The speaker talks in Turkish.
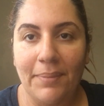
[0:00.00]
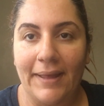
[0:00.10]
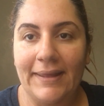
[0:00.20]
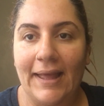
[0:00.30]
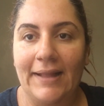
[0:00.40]

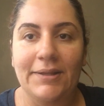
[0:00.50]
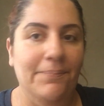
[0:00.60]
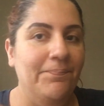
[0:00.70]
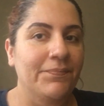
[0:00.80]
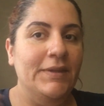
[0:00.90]
Ben
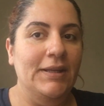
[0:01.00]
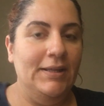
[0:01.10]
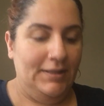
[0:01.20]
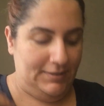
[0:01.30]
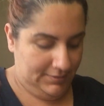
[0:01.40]
geldim.
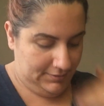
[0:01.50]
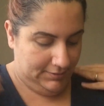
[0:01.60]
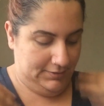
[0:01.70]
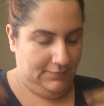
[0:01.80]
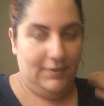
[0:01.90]

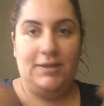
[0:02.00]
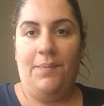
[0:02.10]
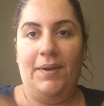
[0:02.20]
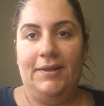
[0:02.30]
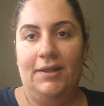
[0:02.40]
Ve
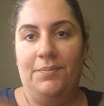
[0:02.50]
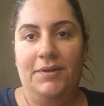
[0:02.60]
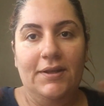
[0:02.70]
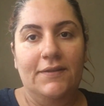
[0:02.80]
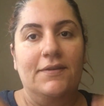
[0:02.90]
kepeklerimi
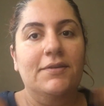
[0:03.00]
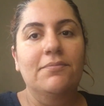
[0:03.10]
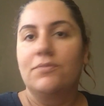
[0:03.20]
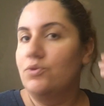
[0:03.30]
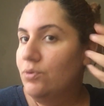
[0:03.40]
de getirdim.
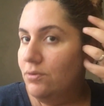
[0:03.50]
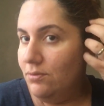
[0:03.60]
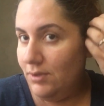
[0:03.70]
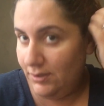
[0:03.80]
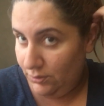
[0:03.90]

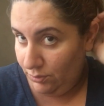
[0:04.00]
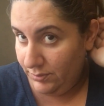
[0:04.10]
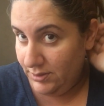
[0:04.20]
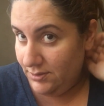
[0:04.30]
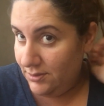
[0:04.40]
Çünkü neden
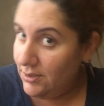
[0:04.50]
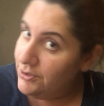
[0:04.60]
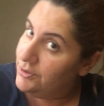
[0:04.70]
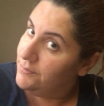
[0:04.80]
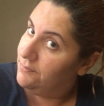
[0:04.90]
olmasın
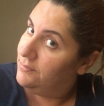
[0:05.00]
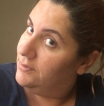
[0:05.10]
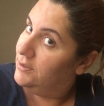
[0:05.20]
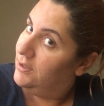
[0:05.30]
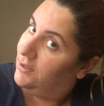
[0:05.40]
saçlarım.
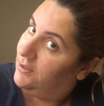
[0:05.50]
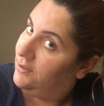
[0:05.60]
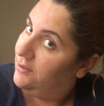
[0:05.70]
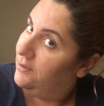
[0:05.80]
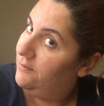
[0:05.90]

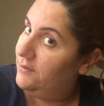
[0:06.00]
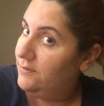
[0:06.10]
Evet. How